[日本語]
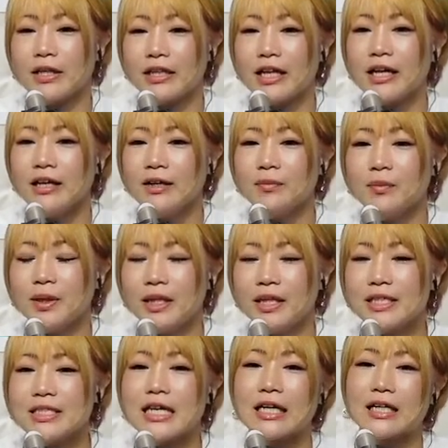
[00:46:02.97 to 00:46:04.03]
ぱりね、
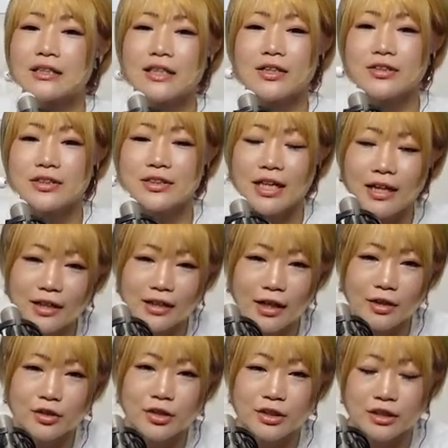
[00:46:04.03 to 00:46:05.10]
皆さんがたくさん
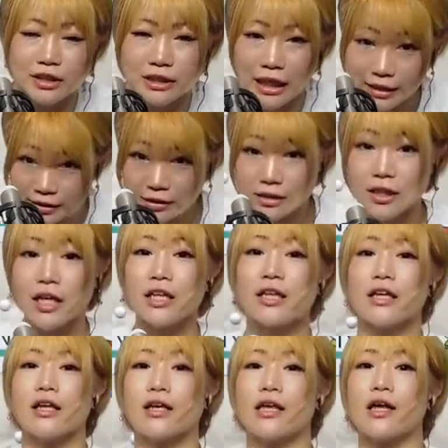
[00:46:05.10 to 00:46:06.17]
拡散して
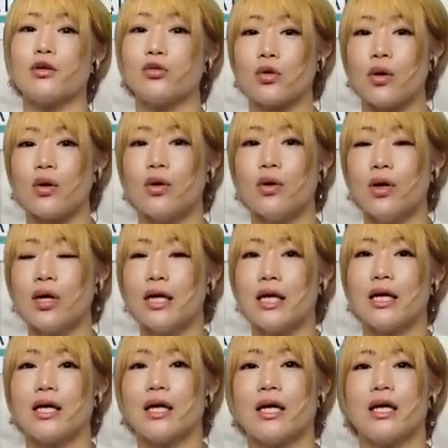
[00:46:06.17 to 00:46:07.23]
いただけると、
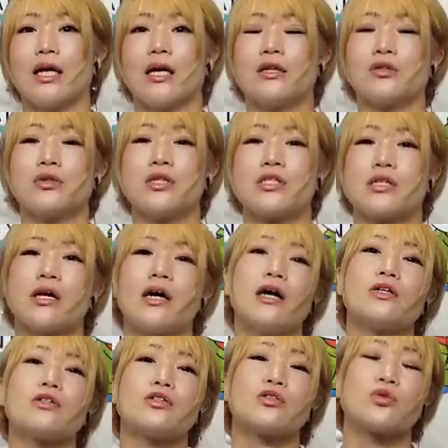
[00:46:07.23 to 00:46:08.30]

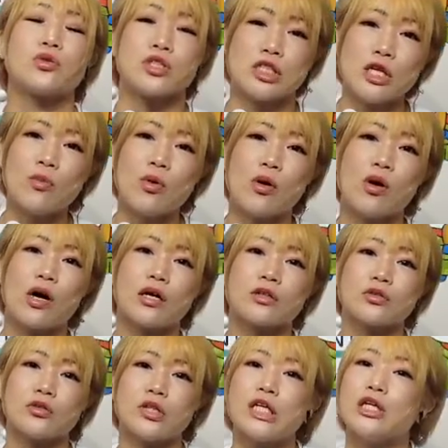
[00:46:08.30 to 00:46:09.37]
アクトレスガールズとしても、
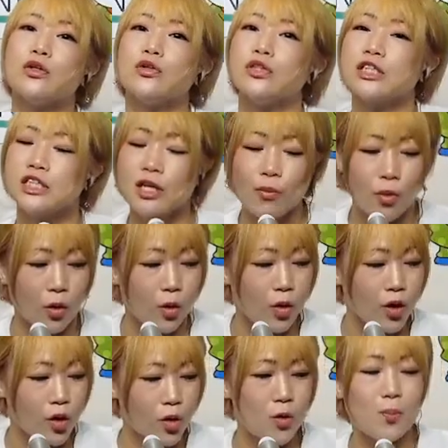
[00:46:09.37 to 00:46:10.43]
アクトリングにしても、
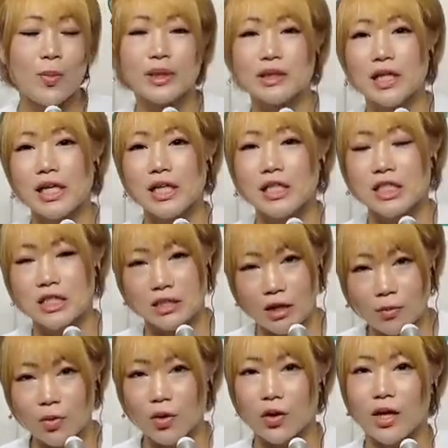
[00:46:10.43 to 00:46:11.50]
ほんまタエにし
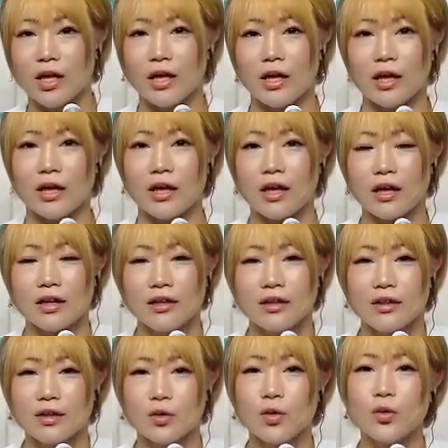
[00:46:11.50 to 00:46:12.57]
ても、
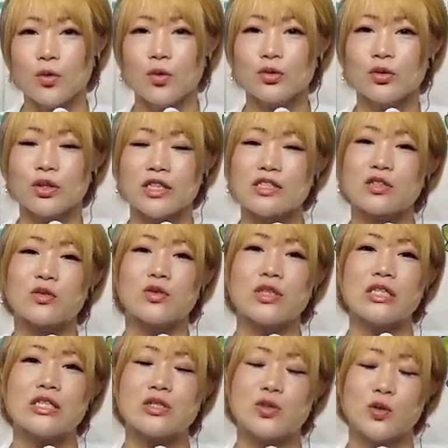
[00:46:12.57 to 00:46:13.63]
今後の活動
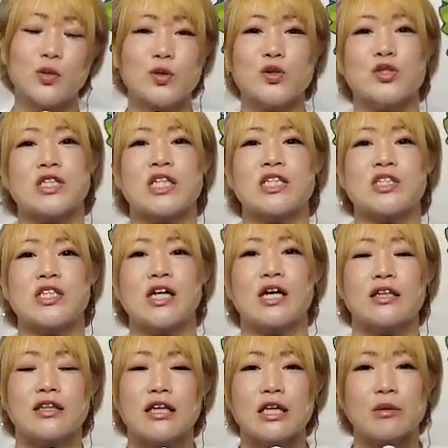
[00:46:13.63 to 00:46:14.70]
にすごくつな
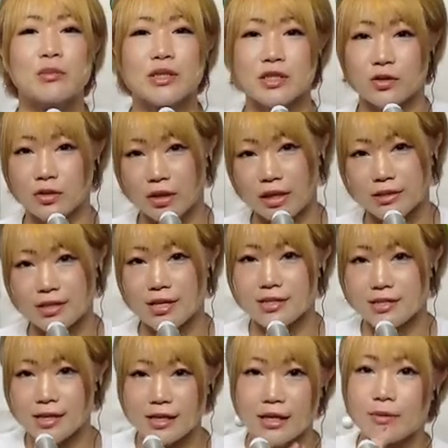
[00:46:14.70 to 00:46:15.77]
がっていきますので、ぜ
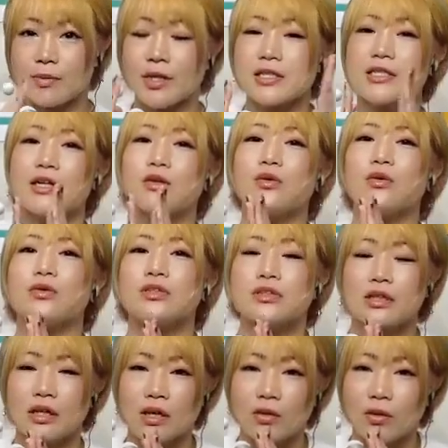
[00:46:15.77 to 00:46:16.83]
ひぜひ皆さんのお
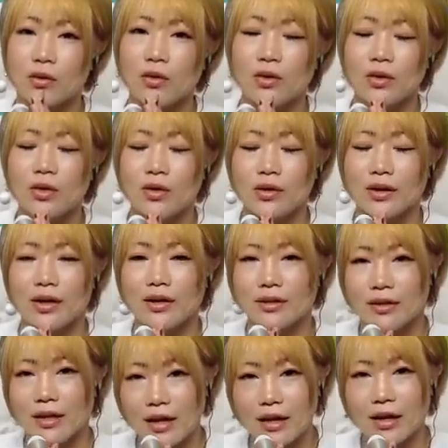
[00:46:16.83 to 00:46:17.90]
力を
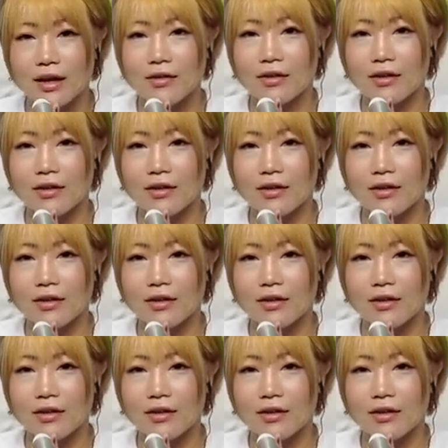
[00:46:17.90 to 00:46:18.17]
借りたい、